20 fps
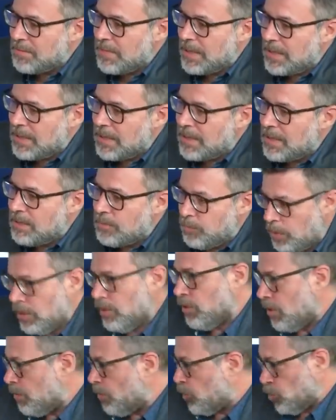un mena.
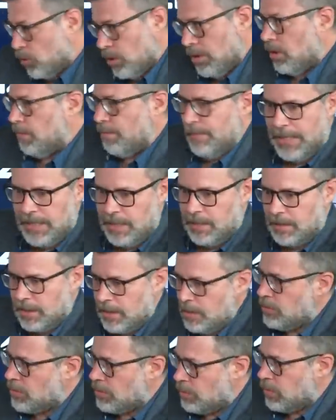Bueno, como son los menas ricos.
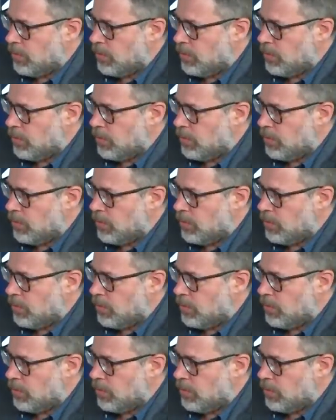Por eso